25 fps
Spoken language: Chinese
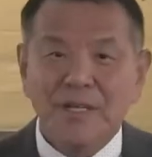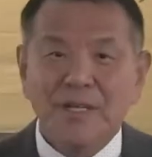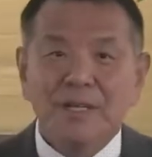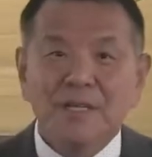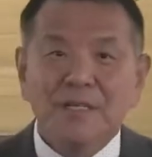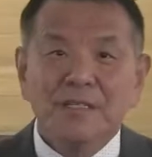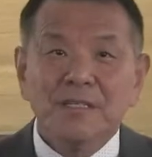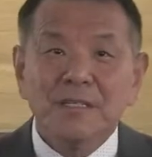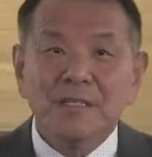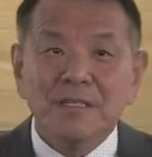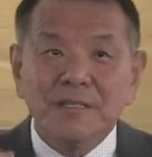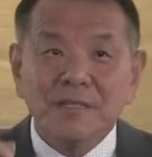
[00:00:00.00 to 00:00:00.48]

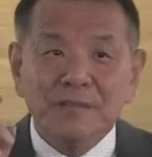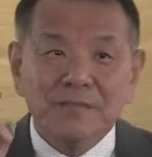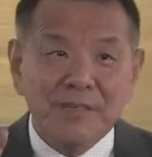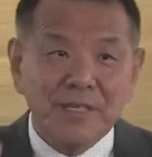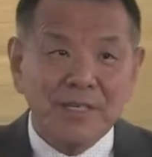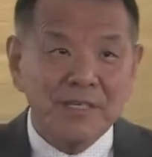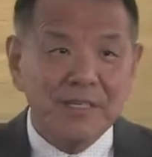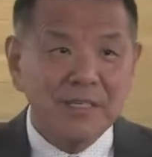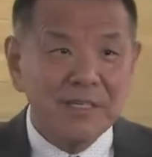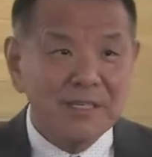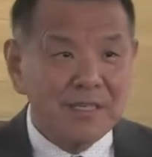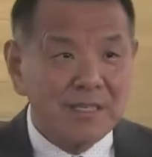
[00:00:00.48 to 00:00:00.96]
因为
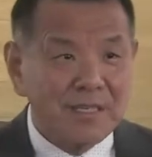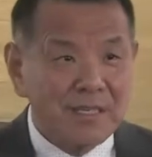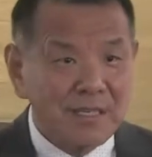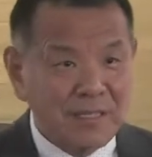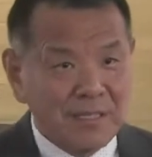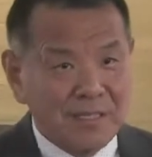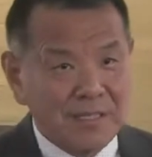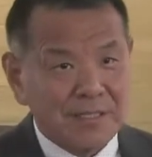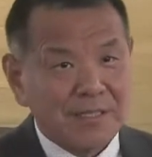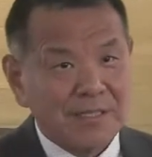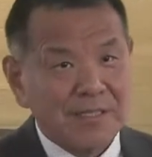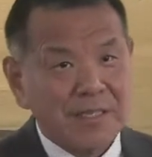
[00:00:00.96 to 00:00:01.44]

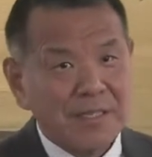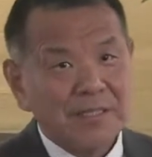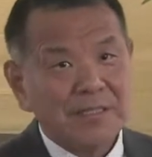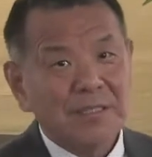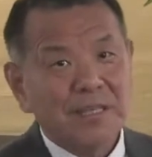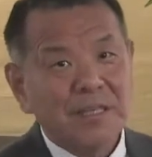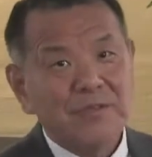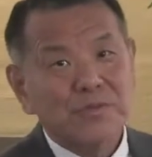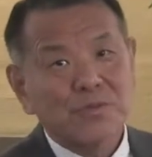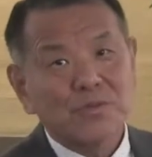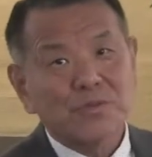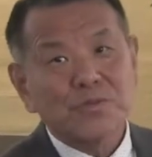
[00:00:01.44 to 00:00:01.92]
你现
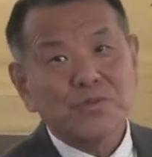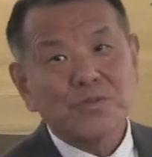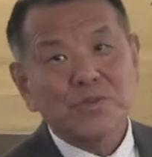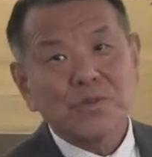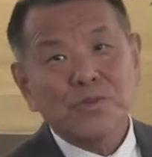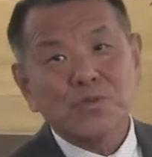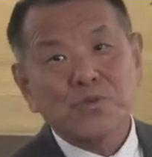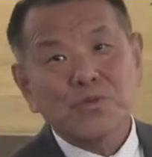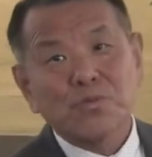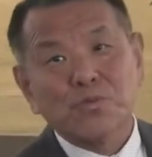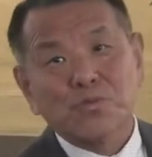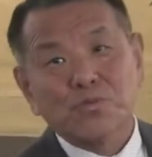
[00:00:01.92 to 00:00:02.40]
在用罪
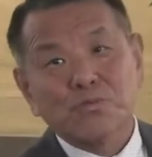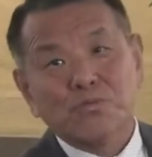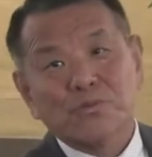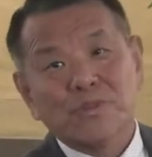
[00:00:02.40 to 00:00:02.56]
堵